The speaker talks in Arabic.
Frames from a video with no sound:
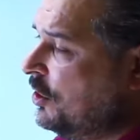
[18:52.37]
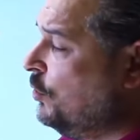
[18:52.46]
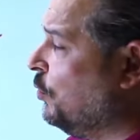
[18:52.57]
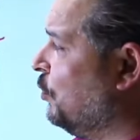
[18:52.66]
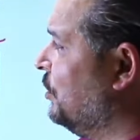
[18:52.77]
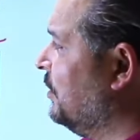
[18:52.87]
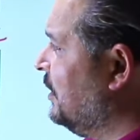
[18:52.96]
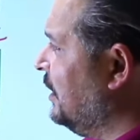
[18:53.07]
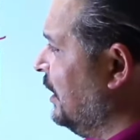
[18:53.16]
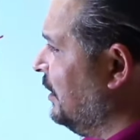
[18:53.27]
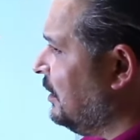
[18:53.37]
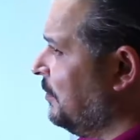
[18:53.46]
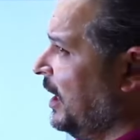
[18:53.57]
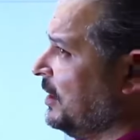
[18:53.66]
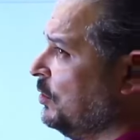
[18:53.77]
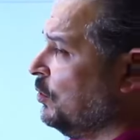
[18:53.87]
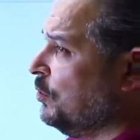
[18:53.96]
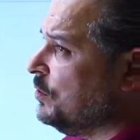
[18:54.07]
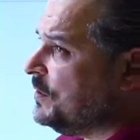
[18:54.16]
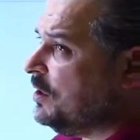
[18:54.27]
النقود يعني طباعه
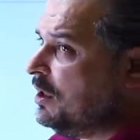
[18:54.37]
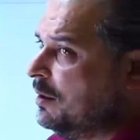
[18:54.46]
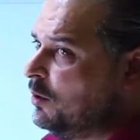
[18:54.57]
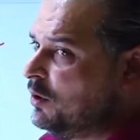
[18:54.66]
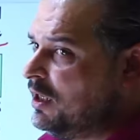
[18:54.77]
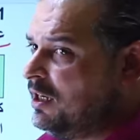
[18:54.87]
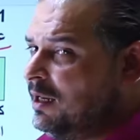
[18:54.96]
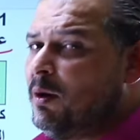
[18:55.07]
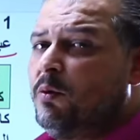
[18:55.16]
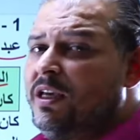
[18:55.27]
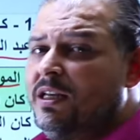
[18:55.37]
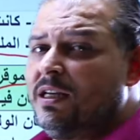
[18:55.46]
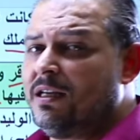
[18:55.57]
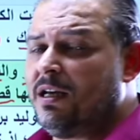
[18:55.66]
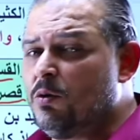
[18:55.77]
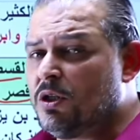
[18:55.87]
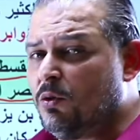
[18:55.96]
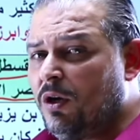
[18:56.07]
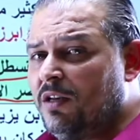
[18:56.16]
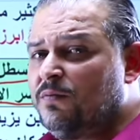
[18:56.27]
النقود في الدوله الامويه لان الامويين
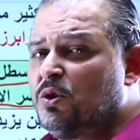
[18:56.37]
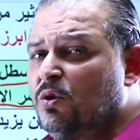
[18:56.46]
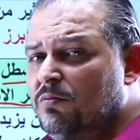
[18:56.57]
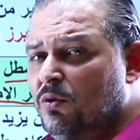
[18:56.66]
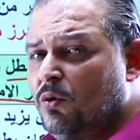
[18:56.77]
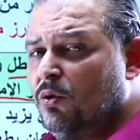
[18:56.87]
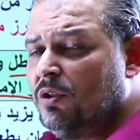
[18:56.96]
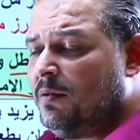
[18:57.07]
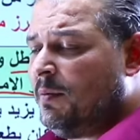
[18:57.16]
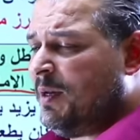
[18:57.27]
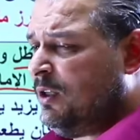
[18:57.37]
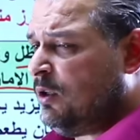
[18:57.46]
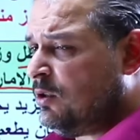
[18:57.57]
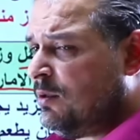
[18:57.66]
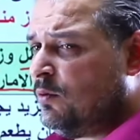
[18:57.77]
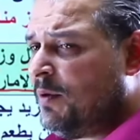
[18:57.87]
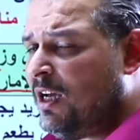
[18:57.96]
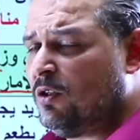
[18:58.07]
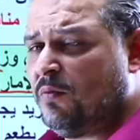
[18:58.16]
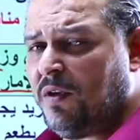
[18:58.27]
اوجدوا لانفسهم نقود
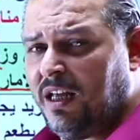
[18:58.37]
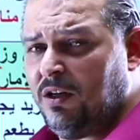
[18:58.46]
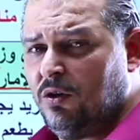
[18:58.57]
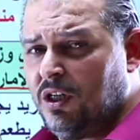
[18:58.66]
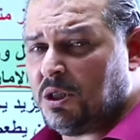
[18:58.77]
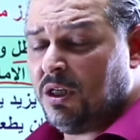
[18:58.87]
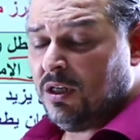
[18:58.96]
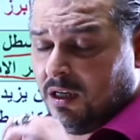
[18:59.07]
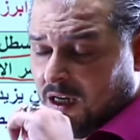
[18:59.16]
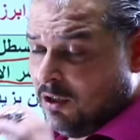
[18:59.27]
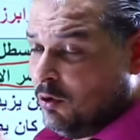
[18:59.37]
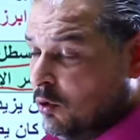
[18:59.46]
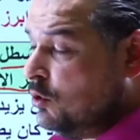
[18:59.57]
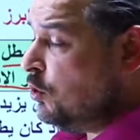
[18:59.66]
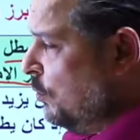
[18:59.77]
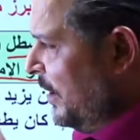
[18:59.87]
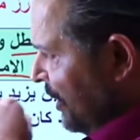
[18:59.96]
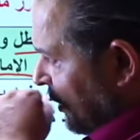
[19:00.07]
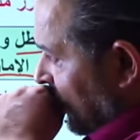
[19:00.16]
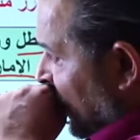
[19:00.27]
بعدوا فيها عن ايش؟ عن النقود
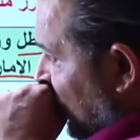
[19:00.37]
الرومانيه.